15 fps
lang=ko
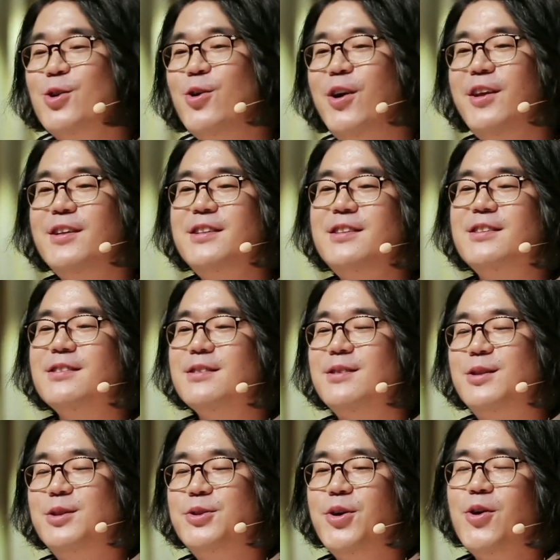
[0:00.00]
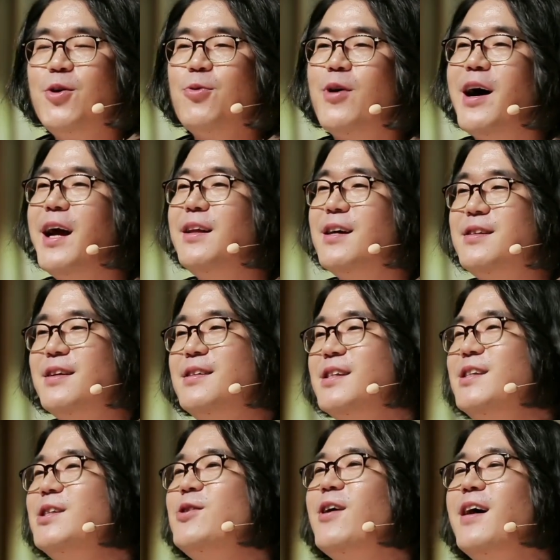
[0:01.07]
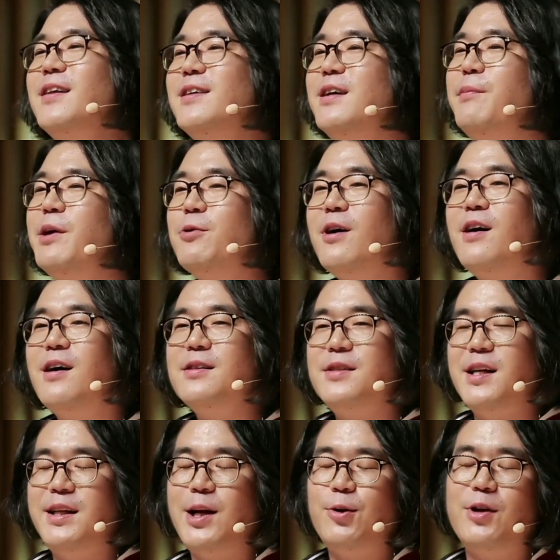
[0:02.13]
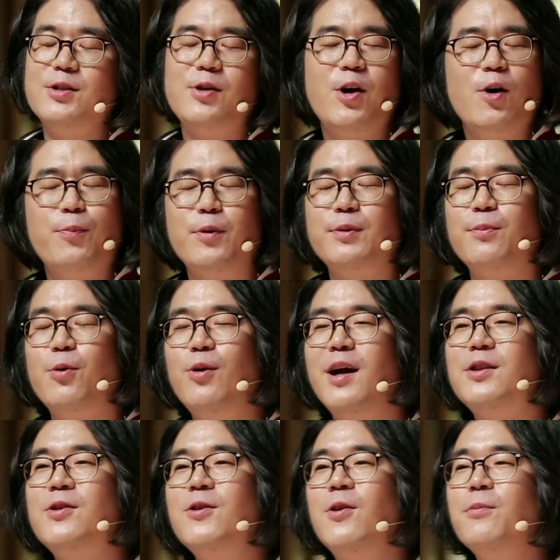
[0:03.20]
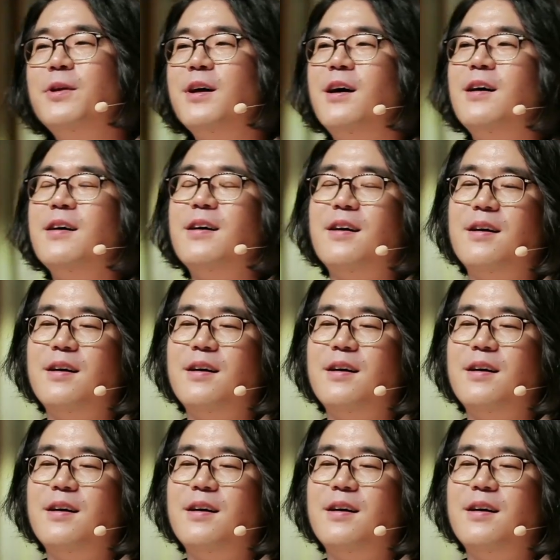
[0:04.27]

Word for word: 저희는 저 와인앗의 진정한 의미와 제대로 된 사용법을 몰랐던 겁니다.